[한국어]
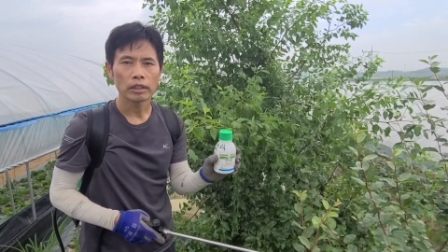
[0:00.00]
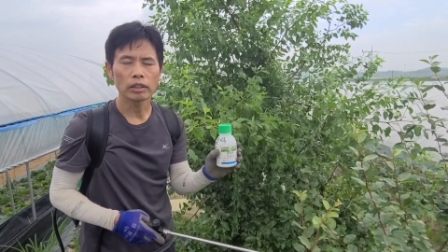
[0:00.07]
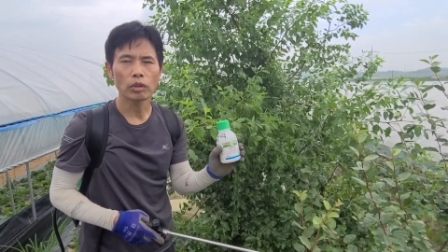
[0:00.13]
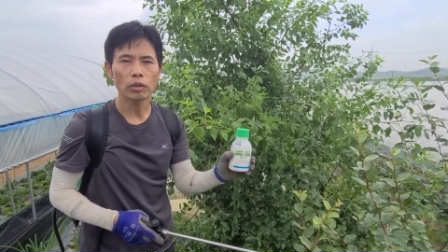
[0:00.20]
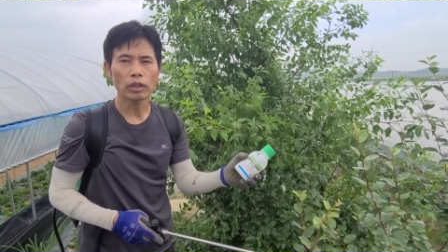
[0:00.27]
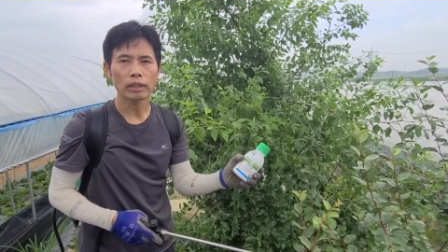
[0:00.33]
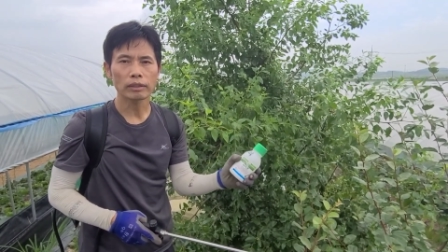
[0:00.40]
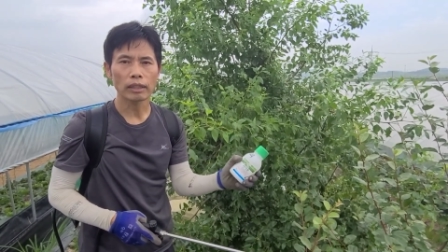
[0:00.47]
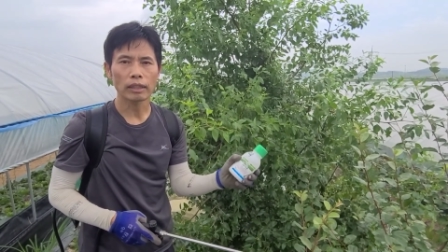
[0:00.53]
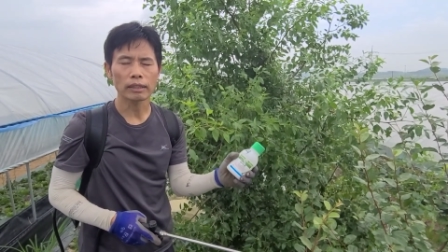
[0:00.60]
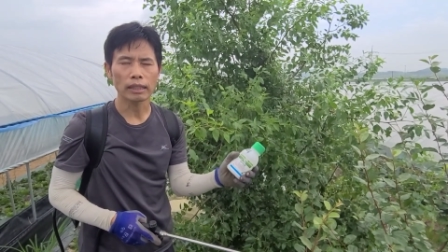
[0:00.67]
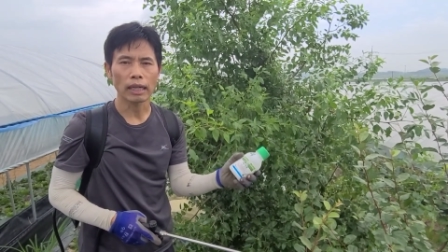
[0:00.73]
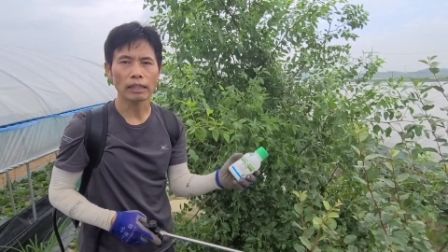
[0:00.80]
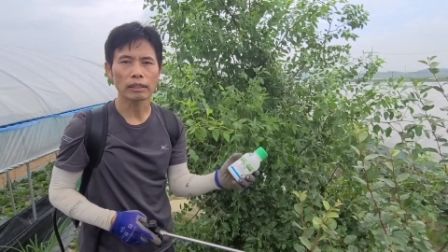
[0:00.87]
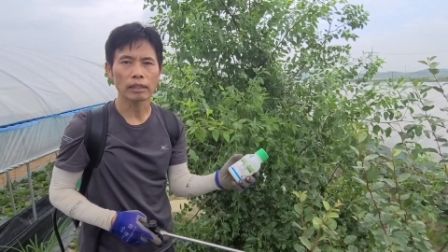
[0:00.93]
이걸
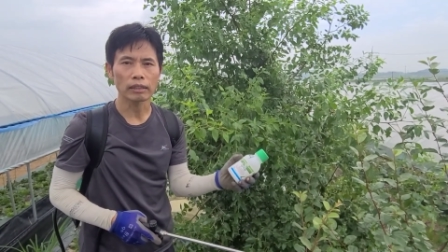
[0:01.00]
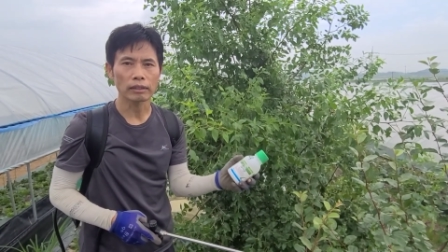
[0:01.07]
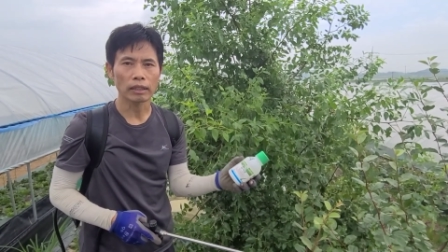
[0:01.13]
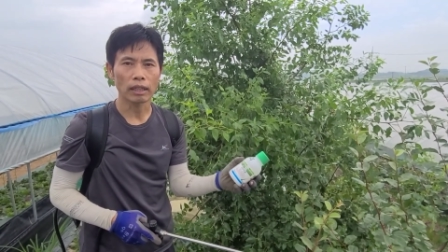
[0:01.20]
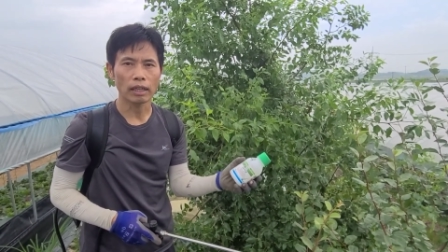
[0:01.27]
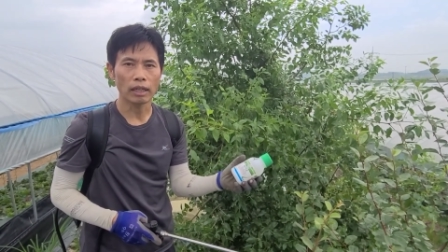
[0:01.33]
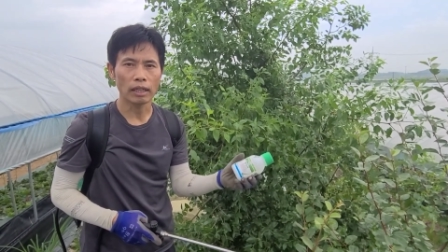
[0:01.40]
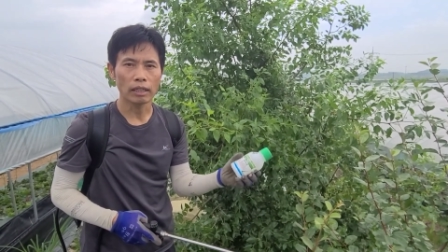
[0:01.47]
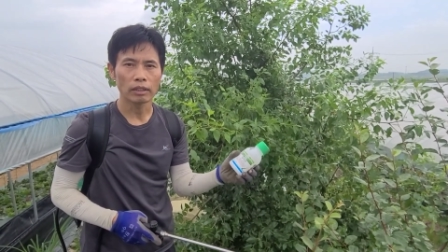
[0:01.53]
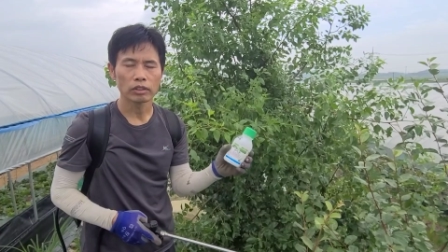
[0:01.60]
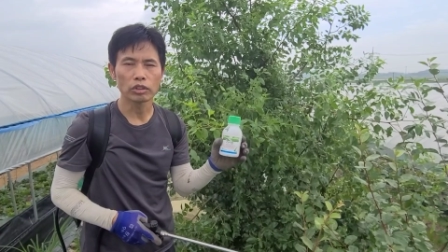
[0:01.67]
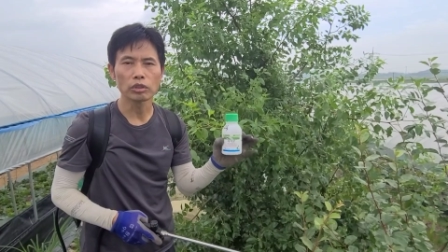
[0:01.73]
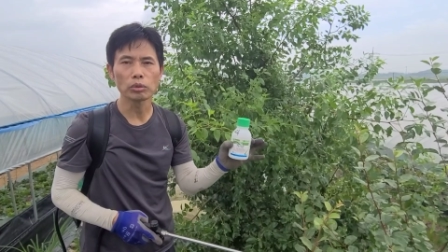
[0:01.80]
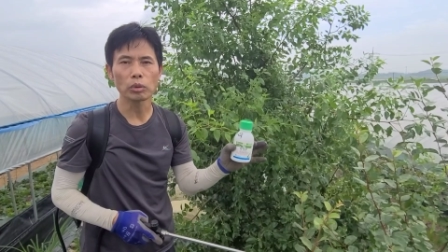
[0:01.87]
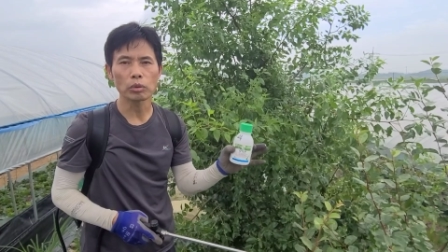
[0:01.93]
갖다가 약을 갖다가
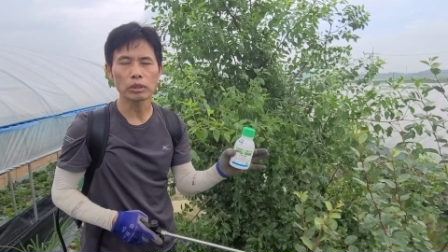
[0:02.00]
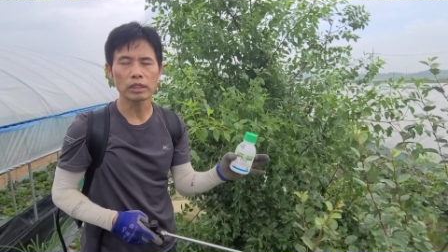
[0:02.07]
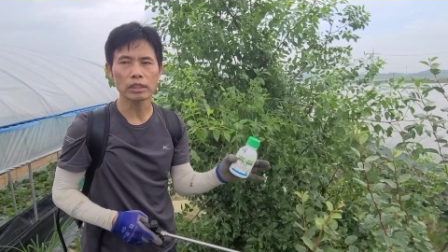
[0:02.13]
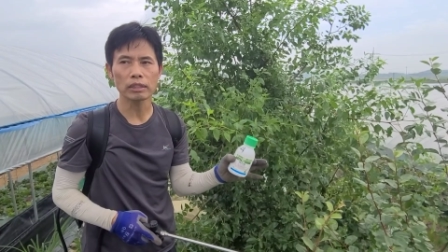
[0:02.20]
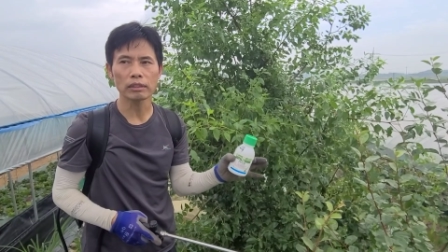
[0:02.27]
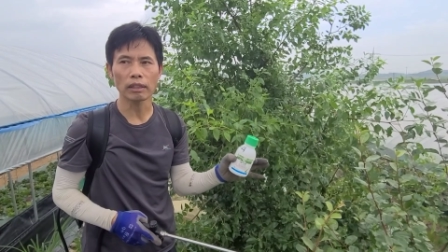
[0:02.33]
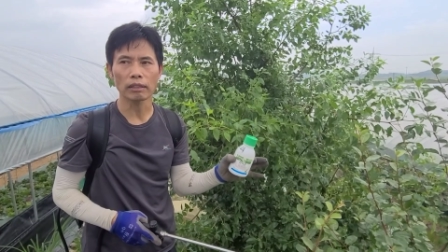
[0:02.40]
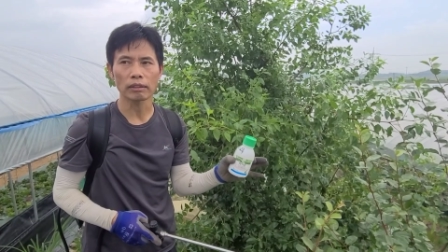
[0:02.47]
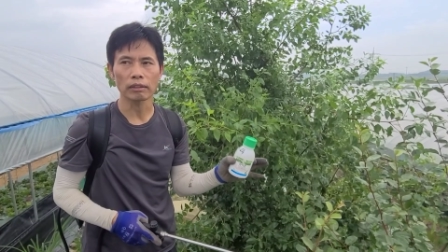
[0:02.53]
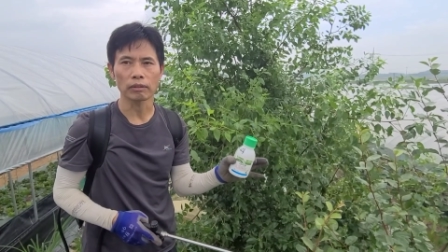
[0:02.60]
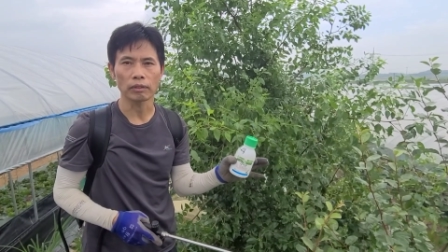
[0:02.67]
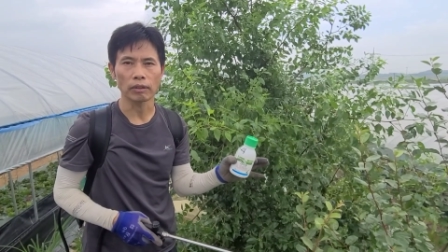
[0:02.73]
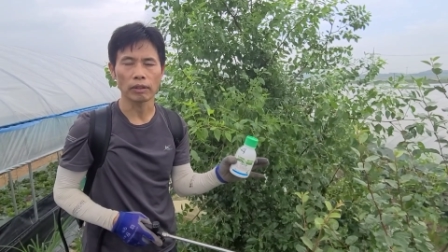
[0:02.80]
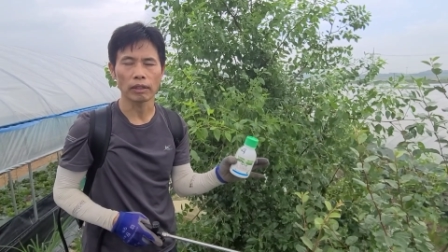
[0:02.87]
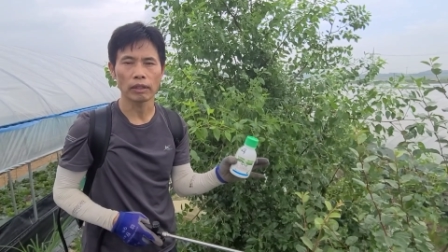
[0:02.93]
등록을 시킨다는
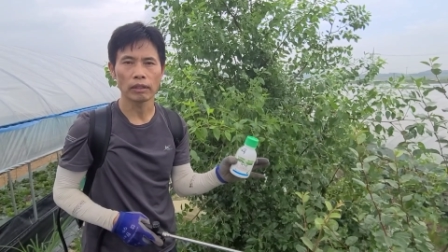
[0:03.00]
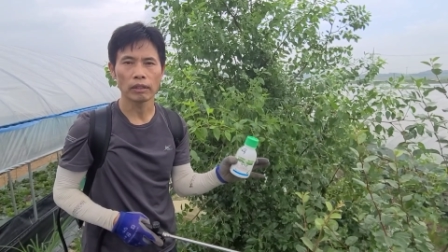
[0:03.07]
거예요.